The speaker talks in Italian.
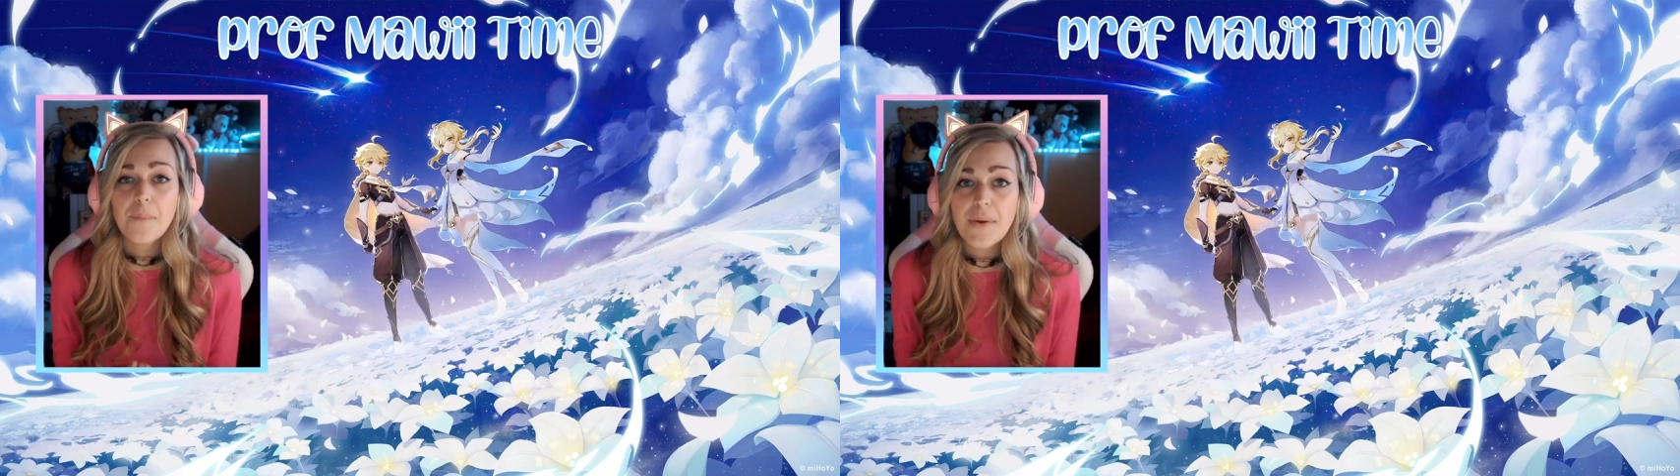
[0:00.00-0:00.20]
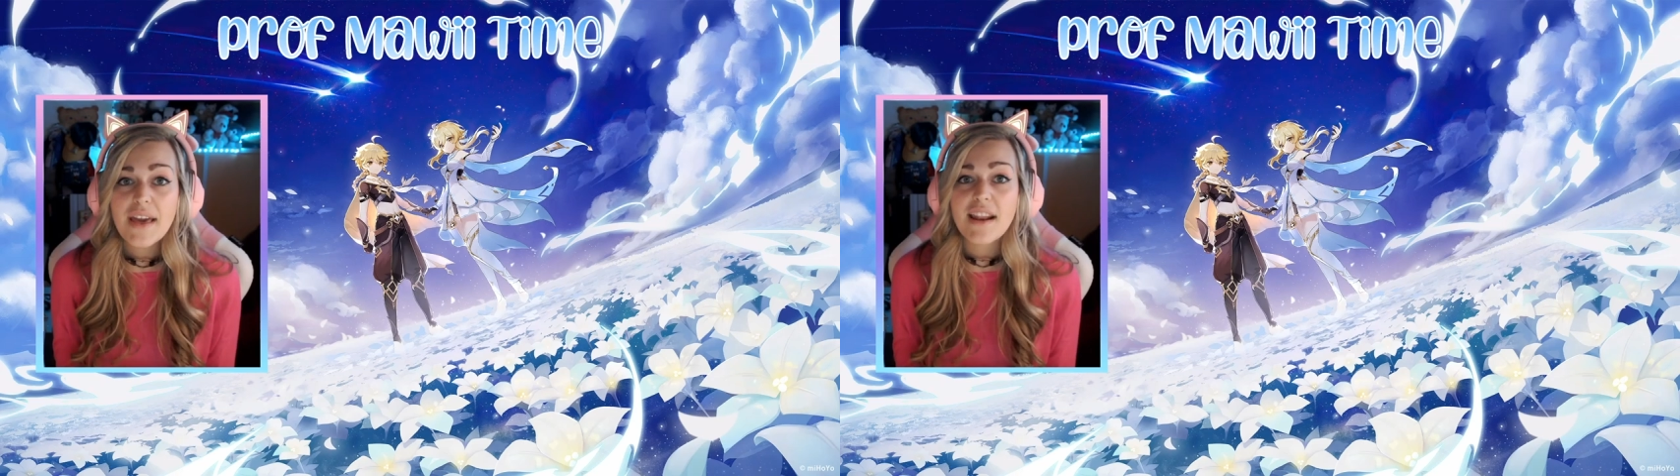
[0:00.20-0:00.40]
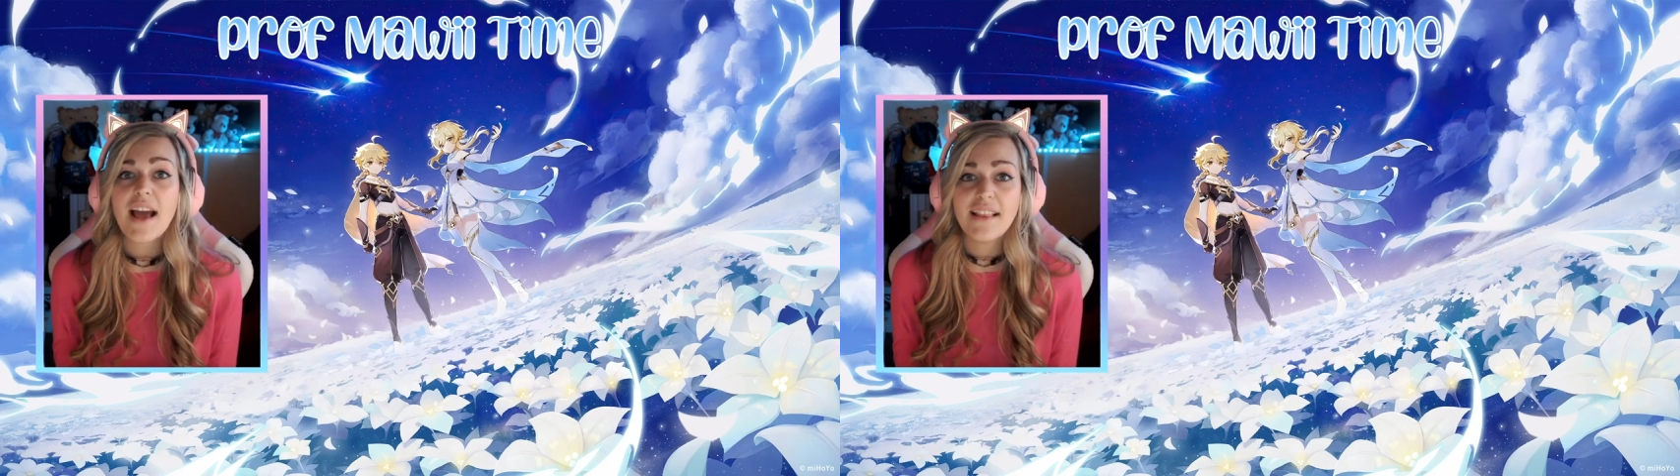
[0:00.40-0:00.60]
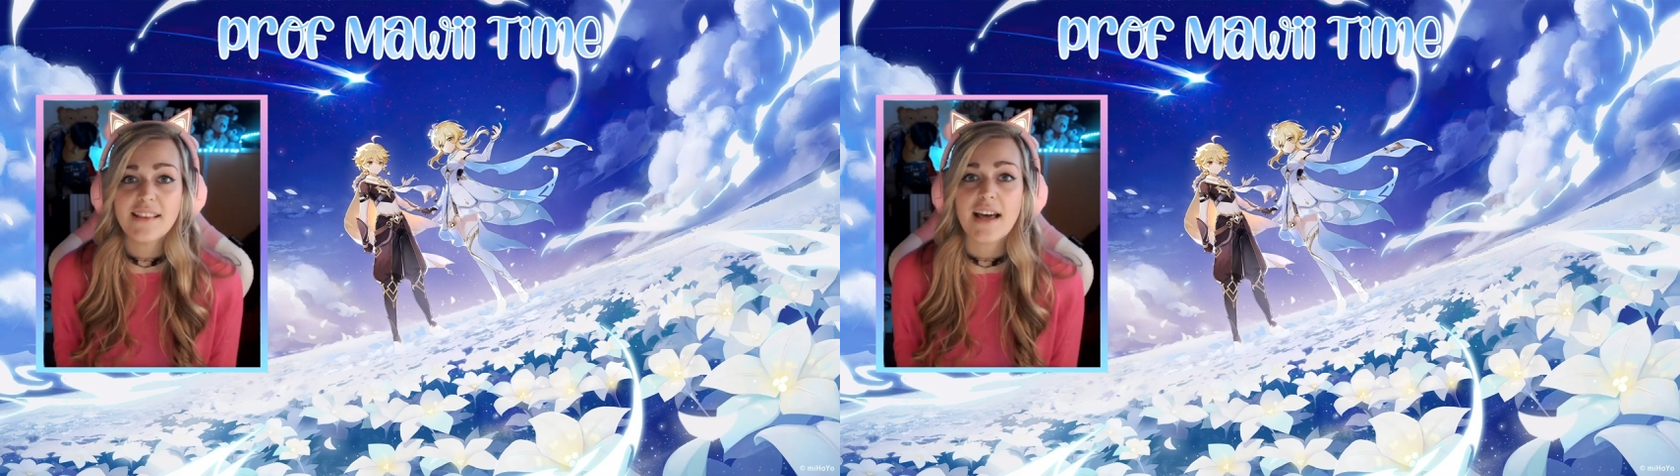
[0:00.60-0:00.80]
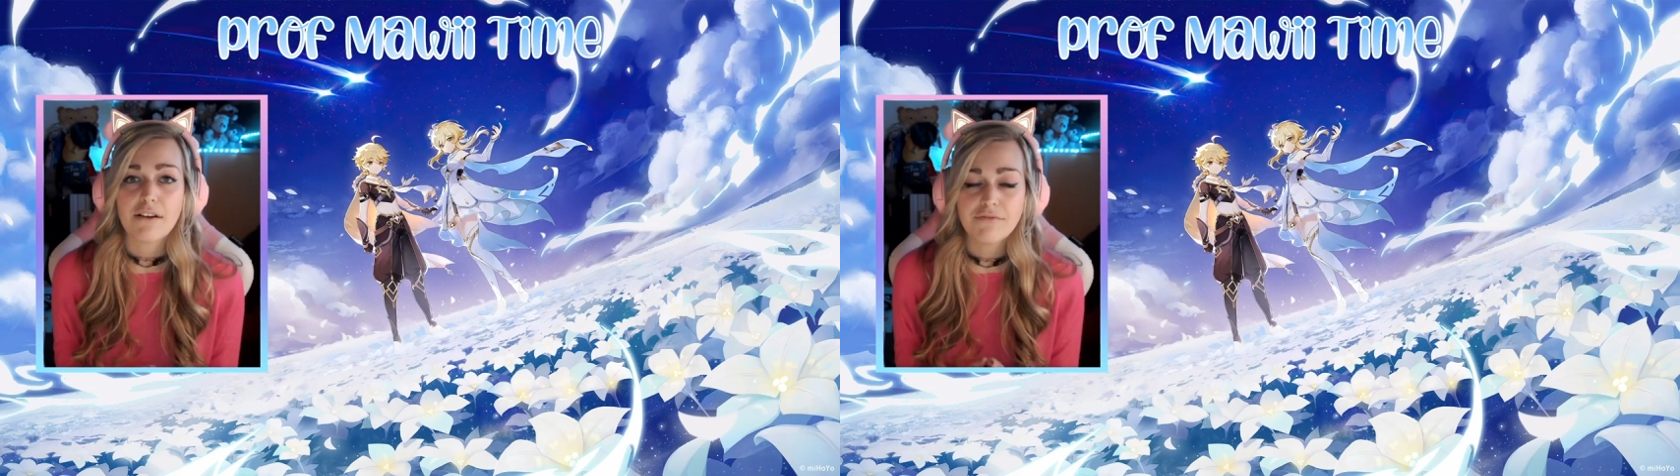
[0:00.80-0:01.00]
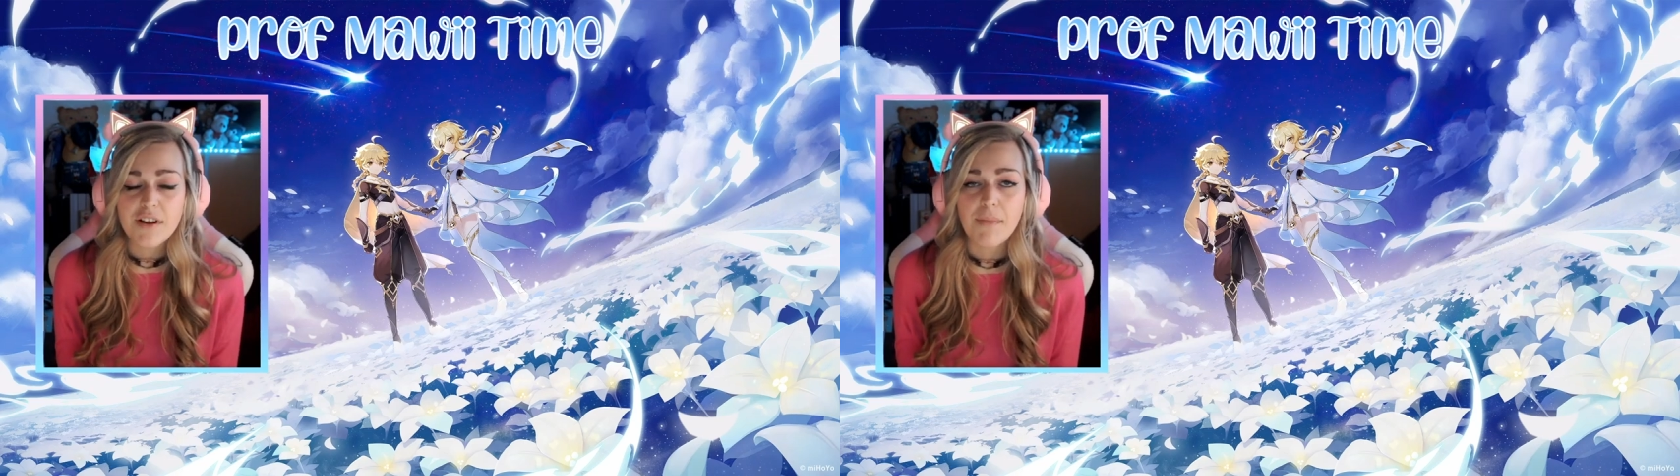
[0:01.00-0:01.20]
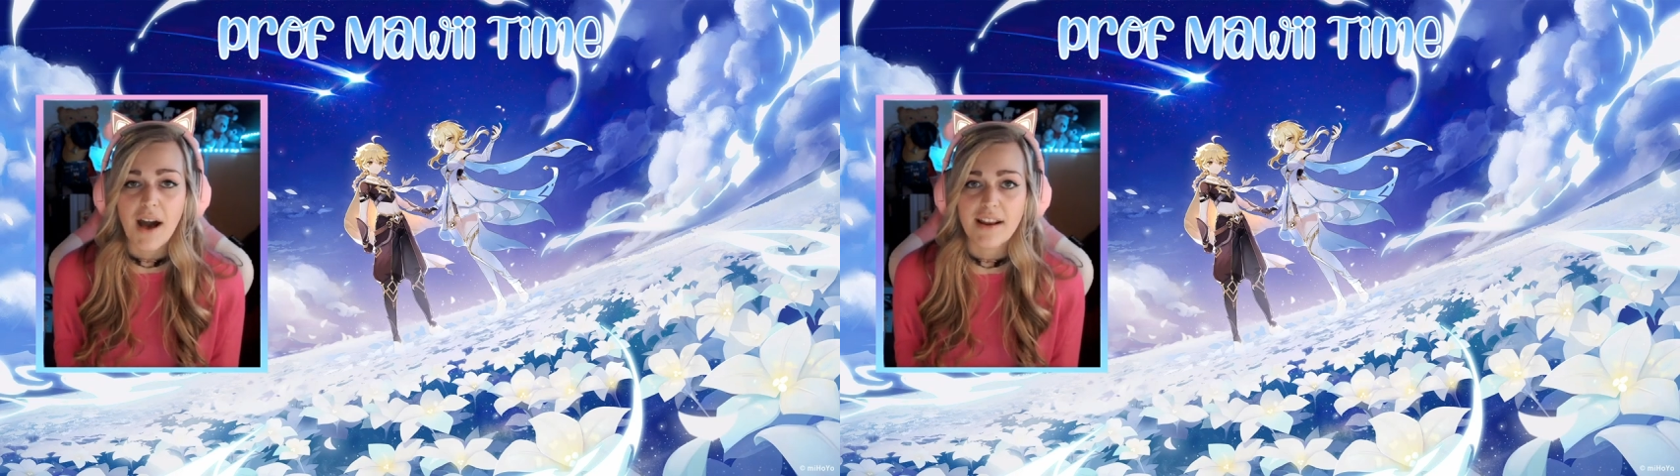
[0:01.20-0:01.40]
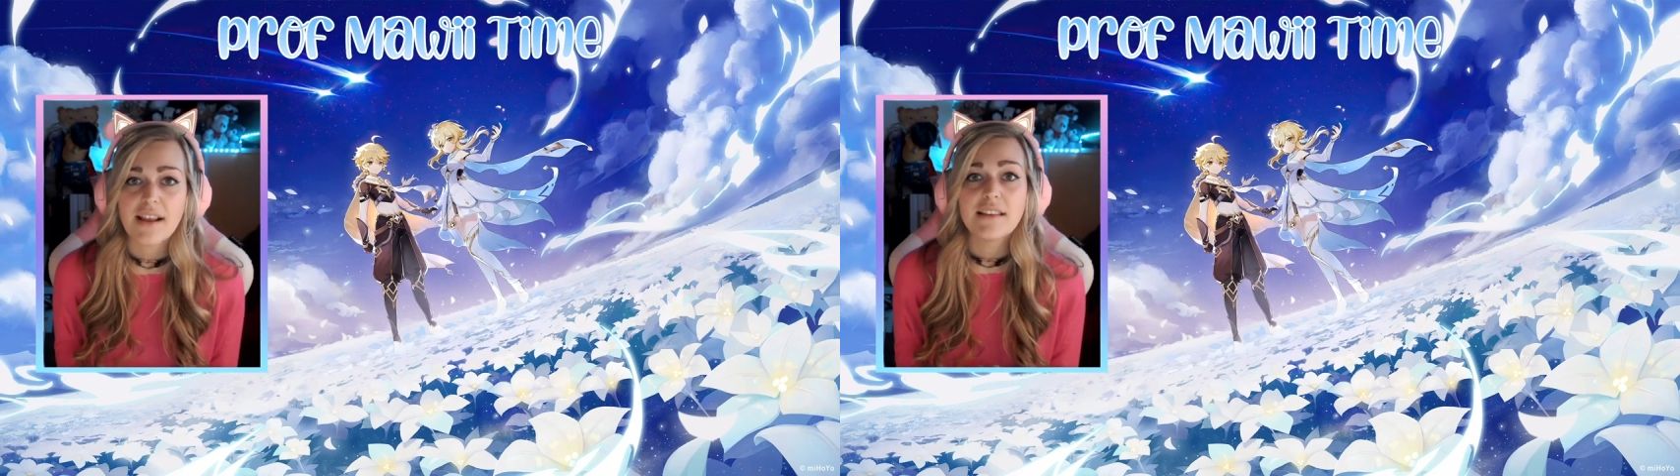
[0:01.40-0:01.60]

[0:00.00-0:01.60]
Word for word: per andare a farmare